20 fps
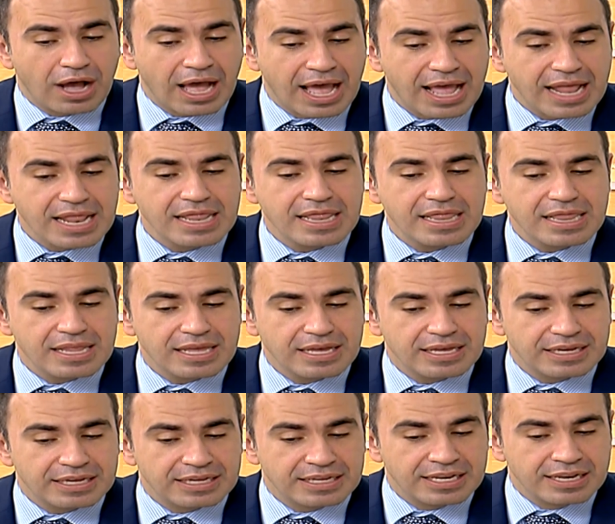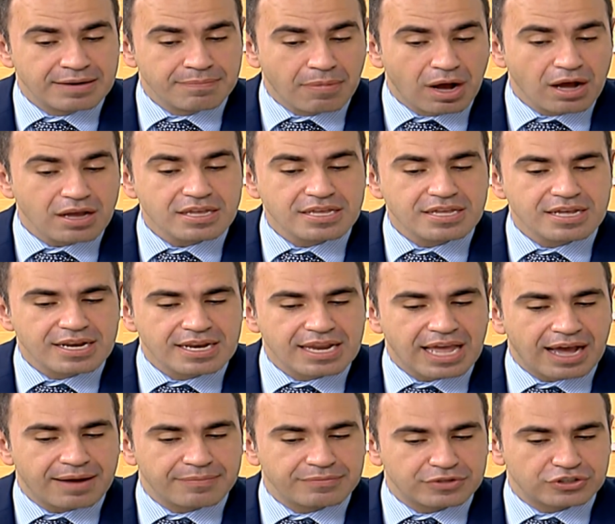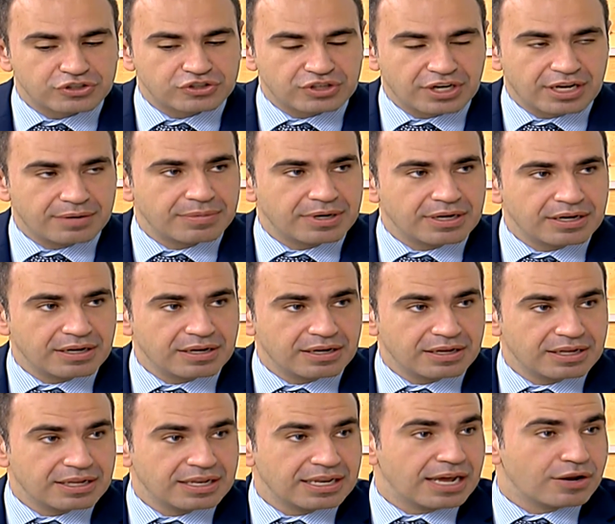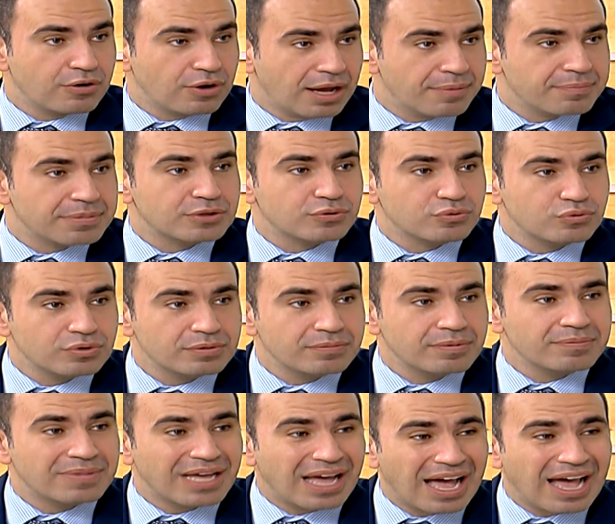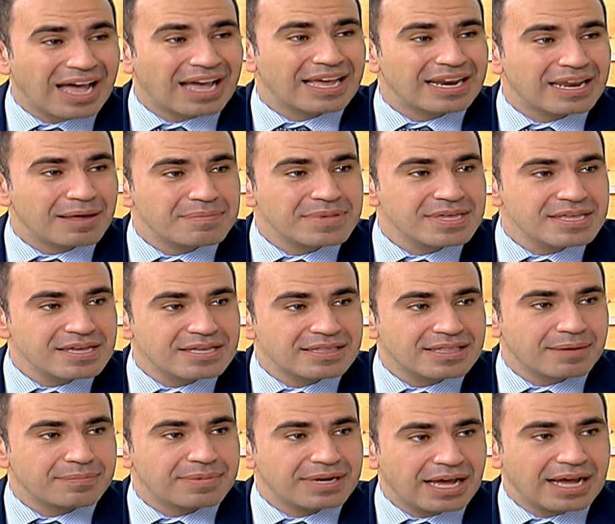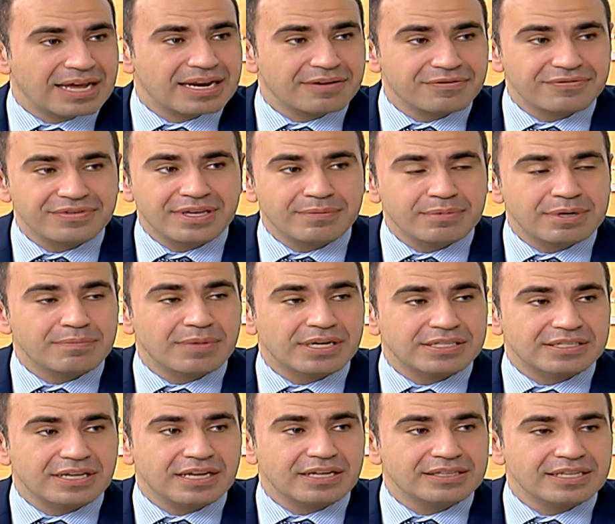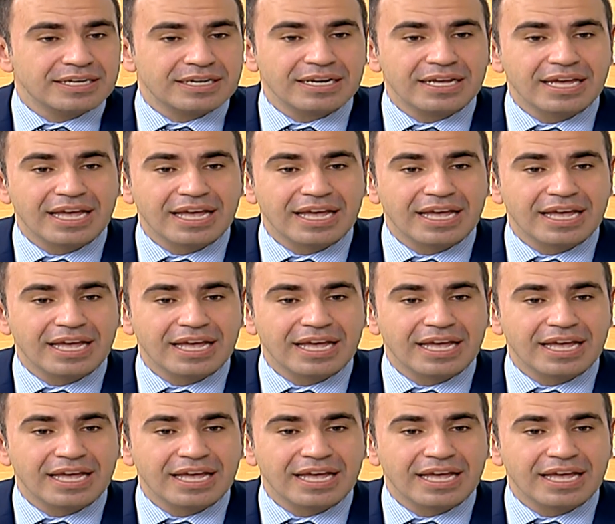هل المي اللي عم نشربها لانه عم بتكون اغلبيتها بالحنفيه من مصادر